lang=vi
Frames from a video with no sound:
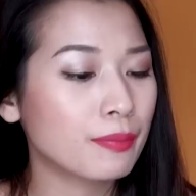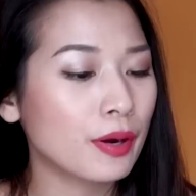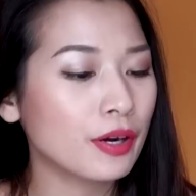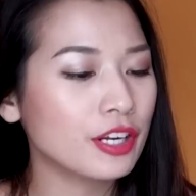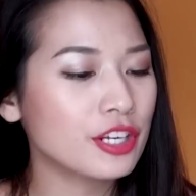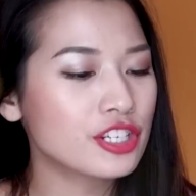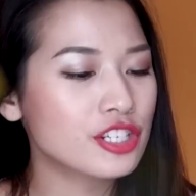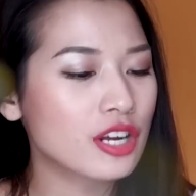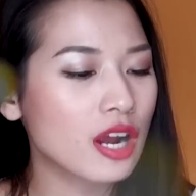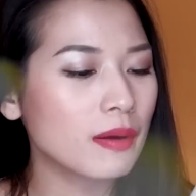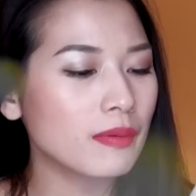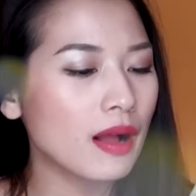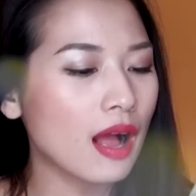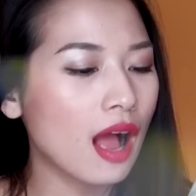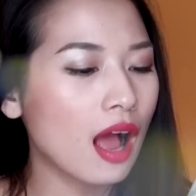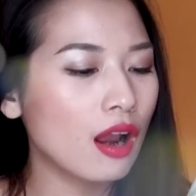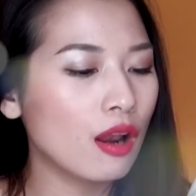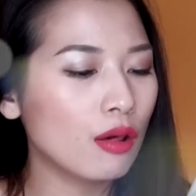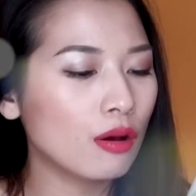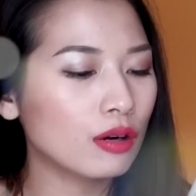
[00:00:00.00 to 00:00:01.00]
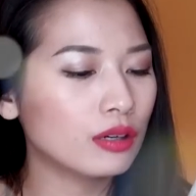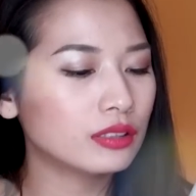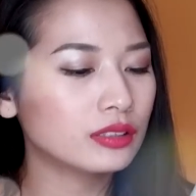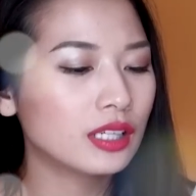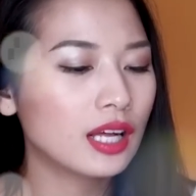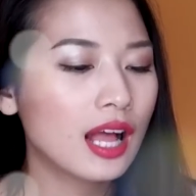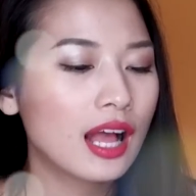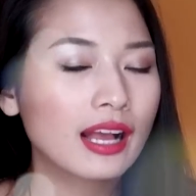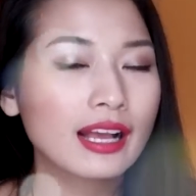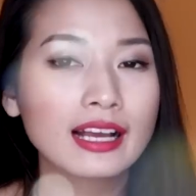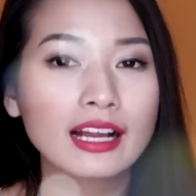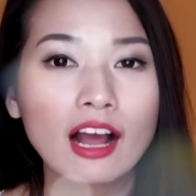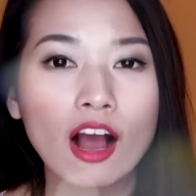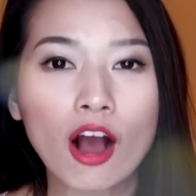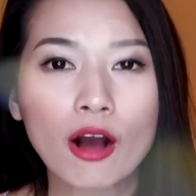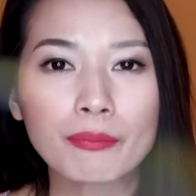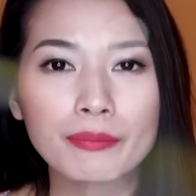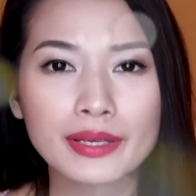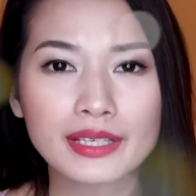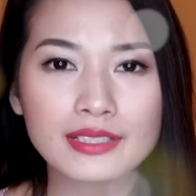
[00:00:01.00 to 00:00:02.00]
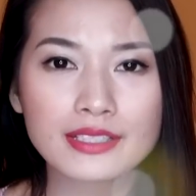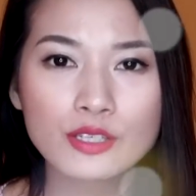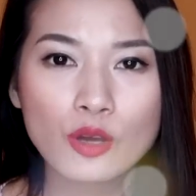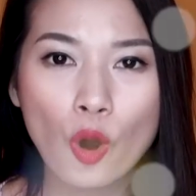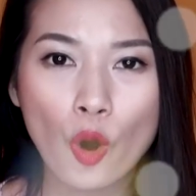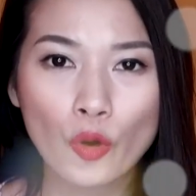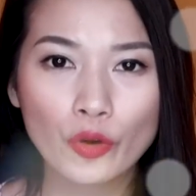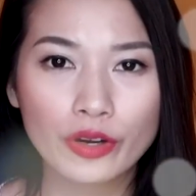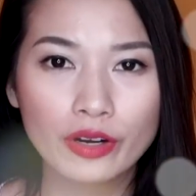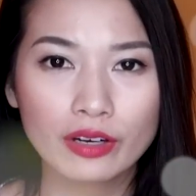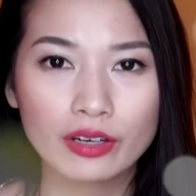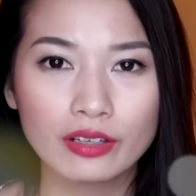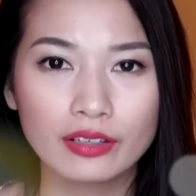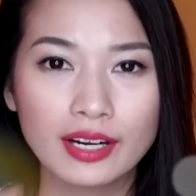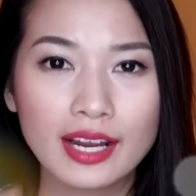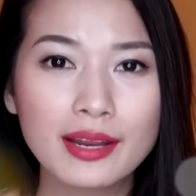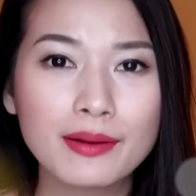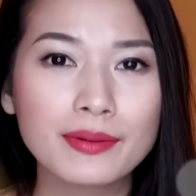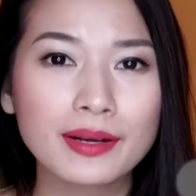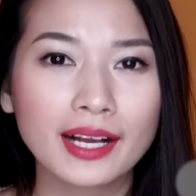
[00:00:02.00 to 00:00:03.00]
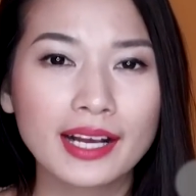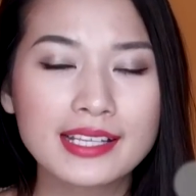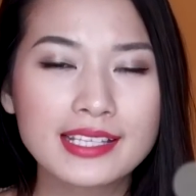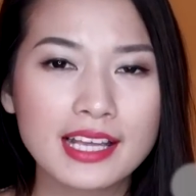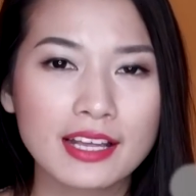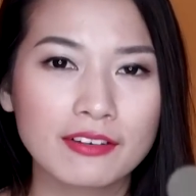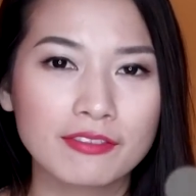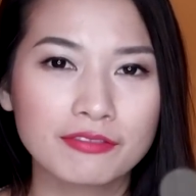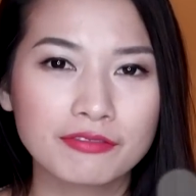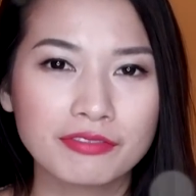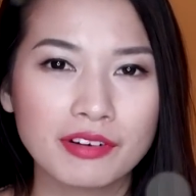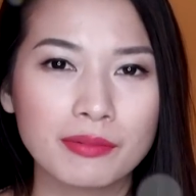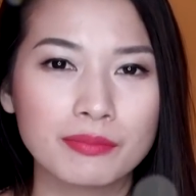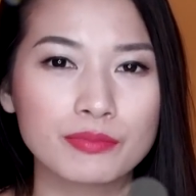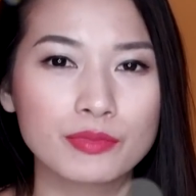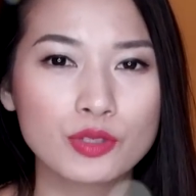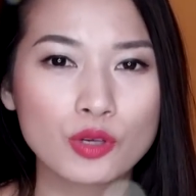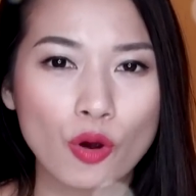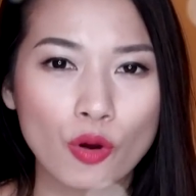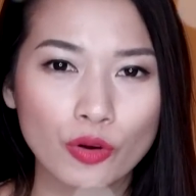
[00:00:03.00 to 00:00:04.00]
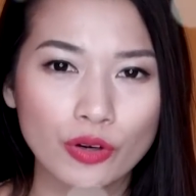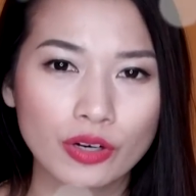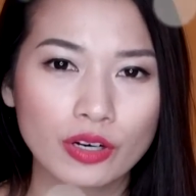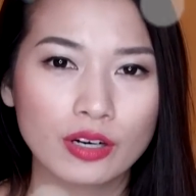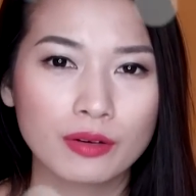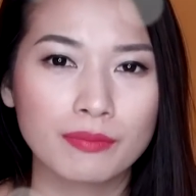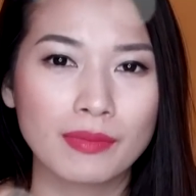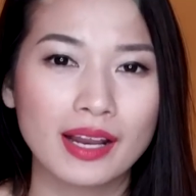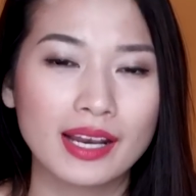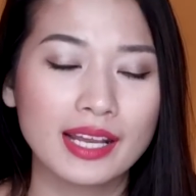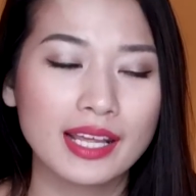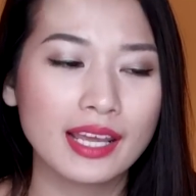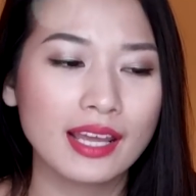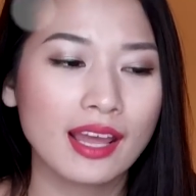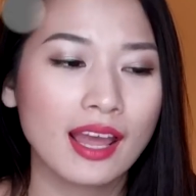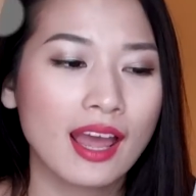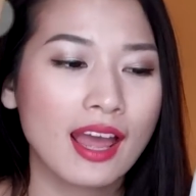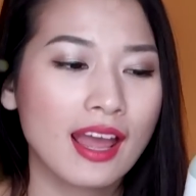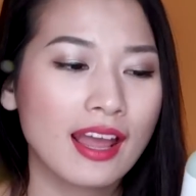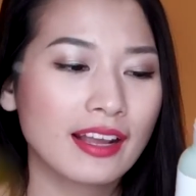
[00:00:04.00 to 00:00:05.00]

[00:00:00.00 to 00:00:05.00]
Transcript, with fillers: The Body Shop Aloe Calming Toner Đây là cái sản phẩm toner mà Ly